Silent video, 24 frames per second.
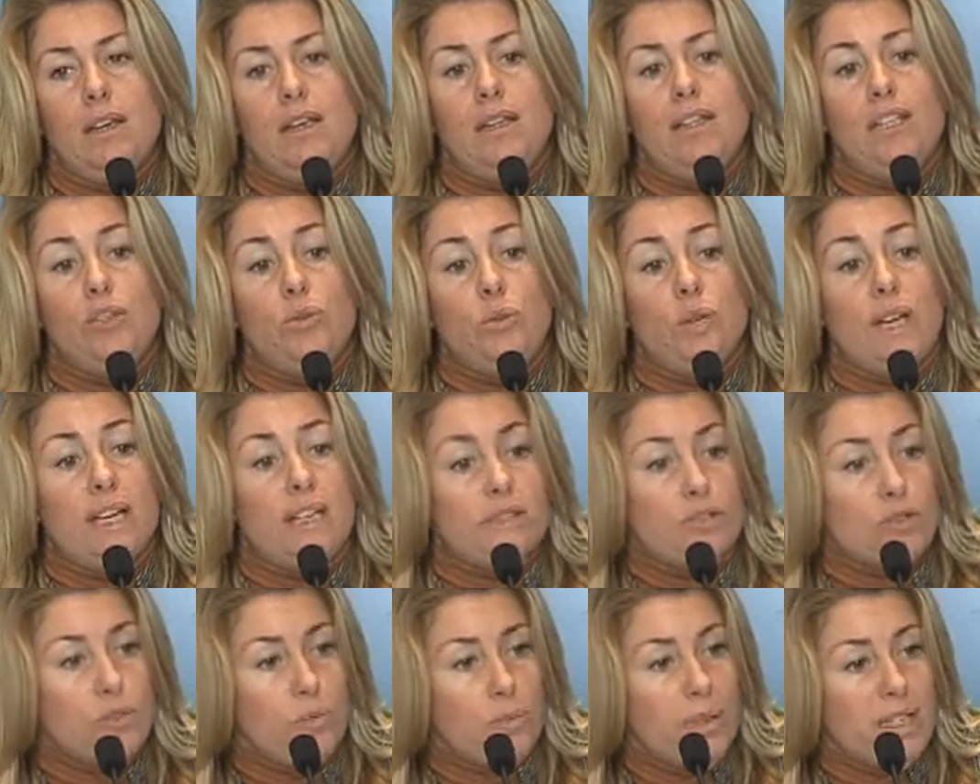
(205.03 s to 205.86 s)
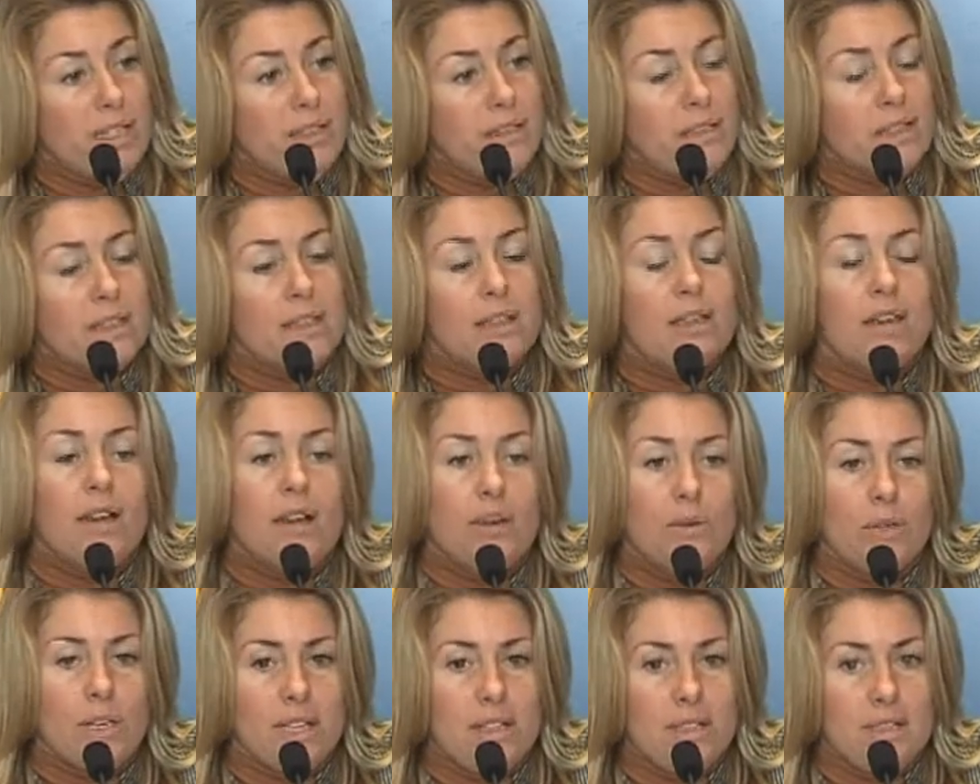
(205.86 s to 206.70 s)
titular y el suplente,
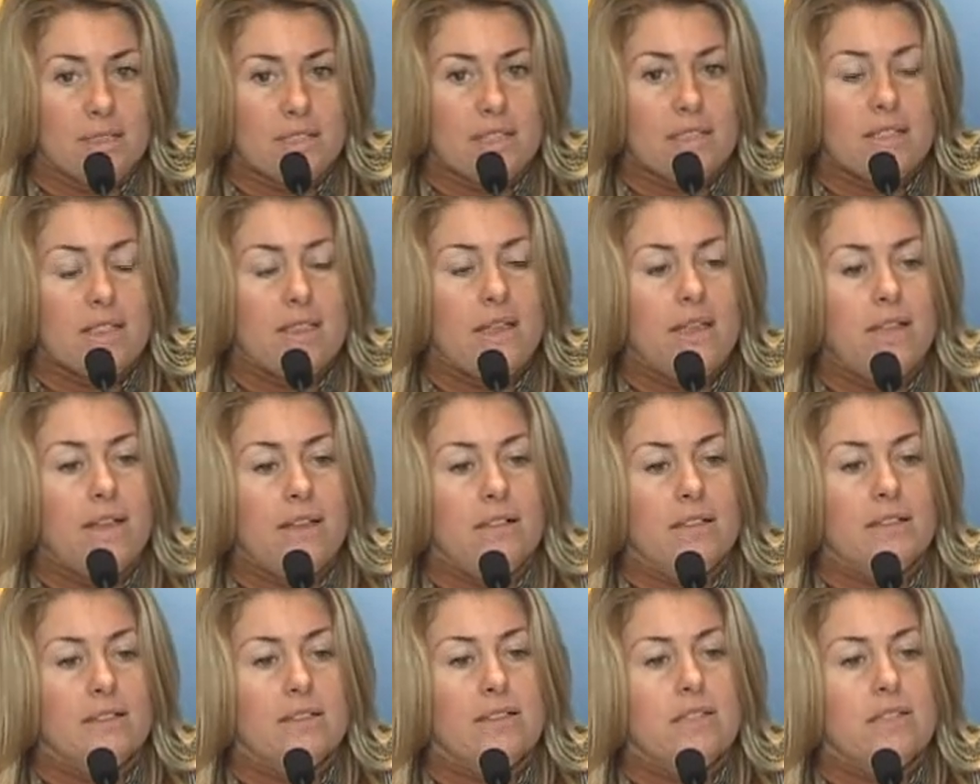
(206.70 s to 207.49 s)
aunque ya se ha,